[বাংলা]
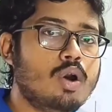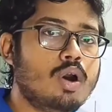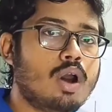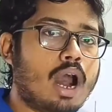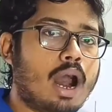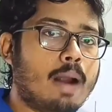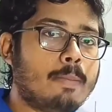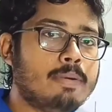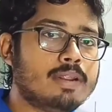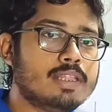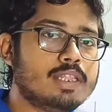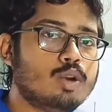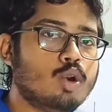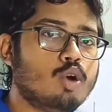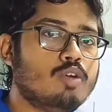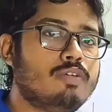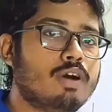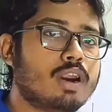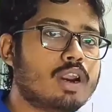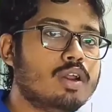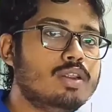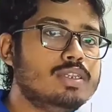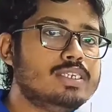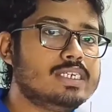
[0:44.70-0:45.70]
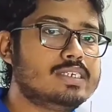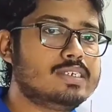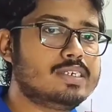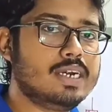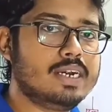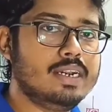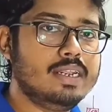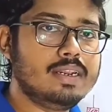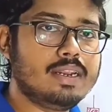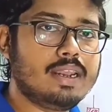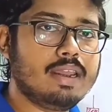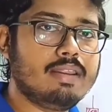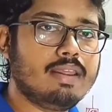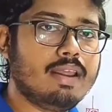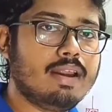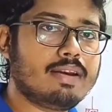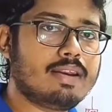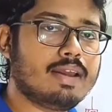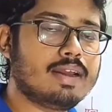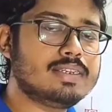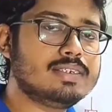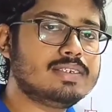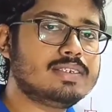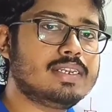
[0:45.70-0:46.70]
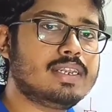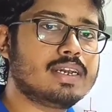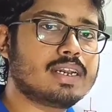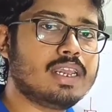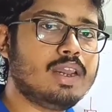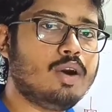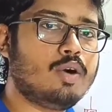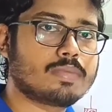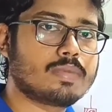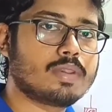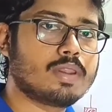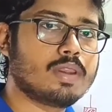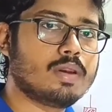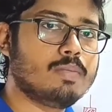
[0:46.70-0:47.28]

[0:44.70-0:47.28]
আপনাদের ওভারঅল যে ট্রেডিং কেরিয়ারটা আছে সেটাকে অনেক